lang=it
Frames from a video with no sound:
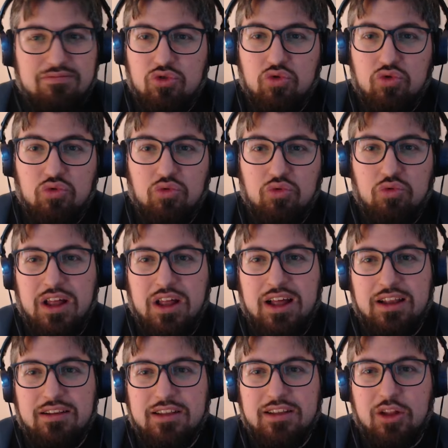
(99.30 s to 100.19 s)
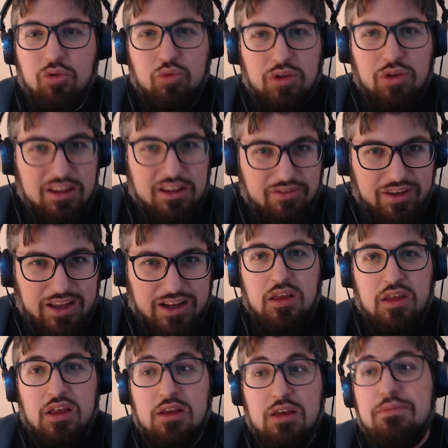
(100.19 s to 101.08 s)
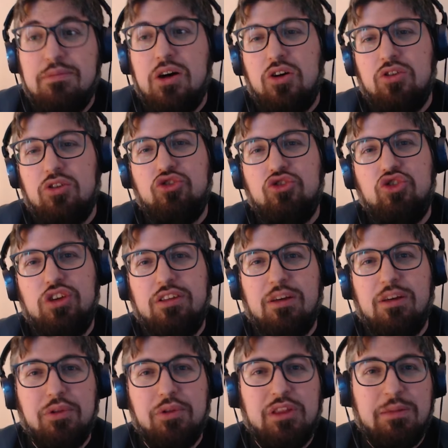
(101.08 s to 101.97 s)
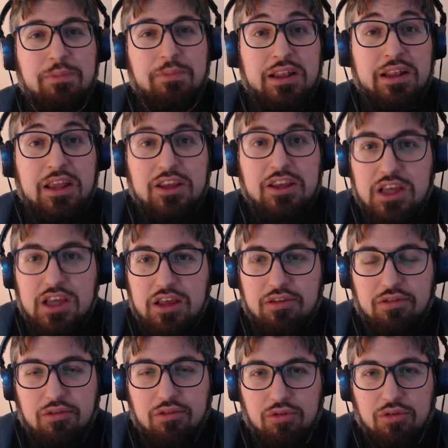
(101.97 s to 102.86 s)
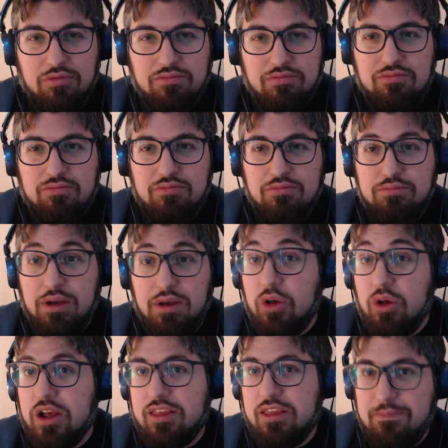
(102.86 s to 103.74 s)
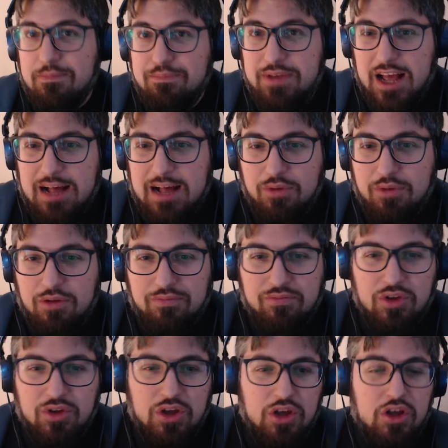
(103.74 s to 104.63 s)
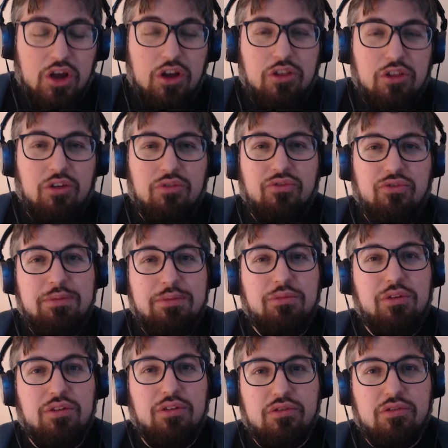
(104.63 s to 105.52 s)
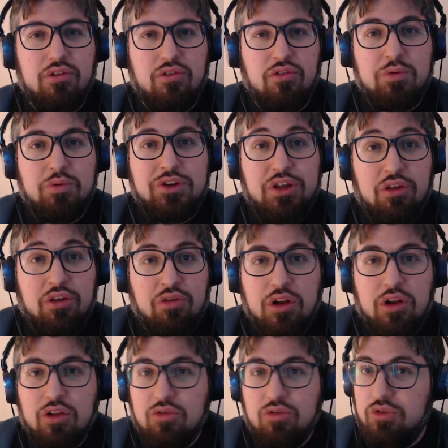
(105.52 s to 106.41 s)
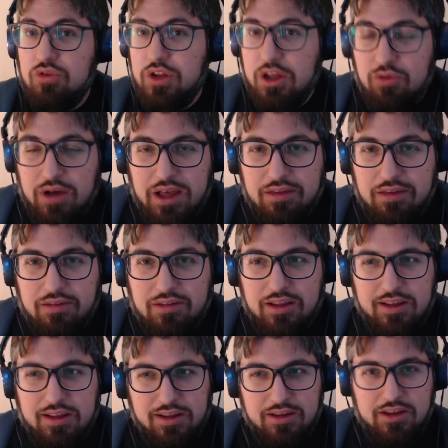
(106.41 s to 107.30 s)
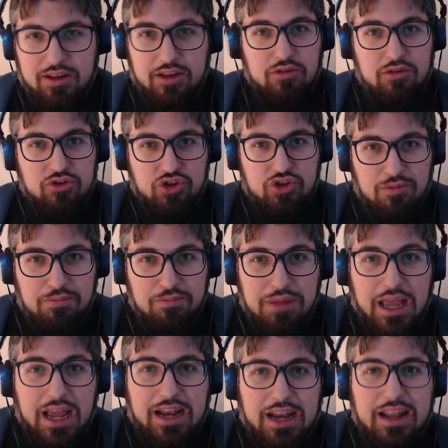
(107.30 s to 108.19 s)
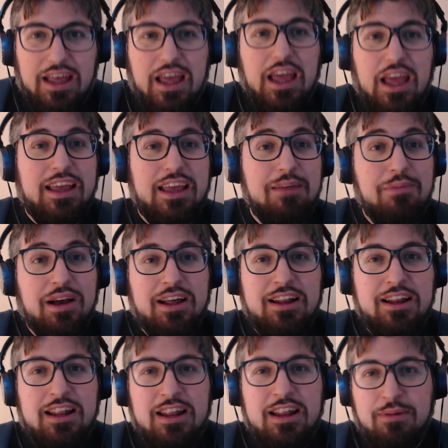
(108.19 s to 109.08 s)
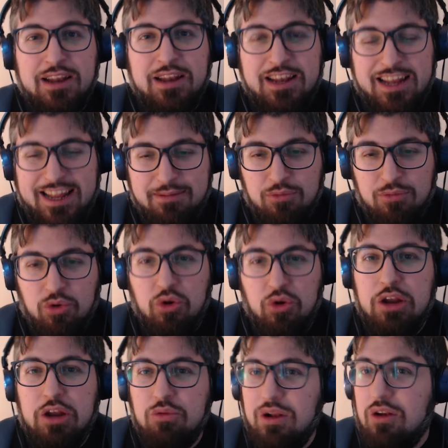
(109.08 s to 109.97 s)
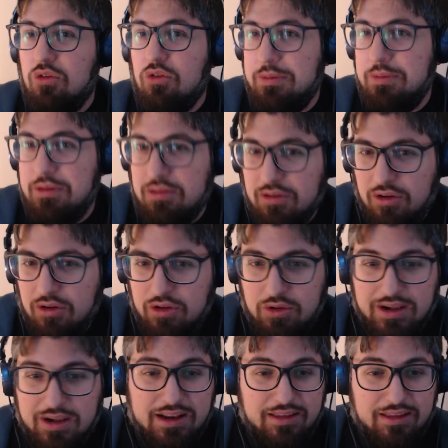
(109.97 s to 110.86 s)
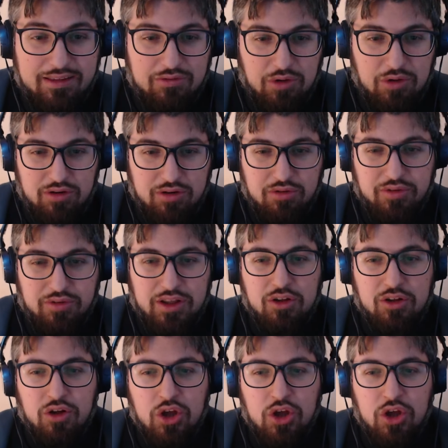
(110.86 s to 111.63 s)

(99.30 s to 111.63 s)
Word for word: una natura divina. Ma oggi siamo pronti a parlare degli Isu, per quello che sappiamo. Non faremo un discorso preciso su alcuni di questi, che conosciamo bene e che magari ne parleremo in un altro episodio, in un altro, in un altro video,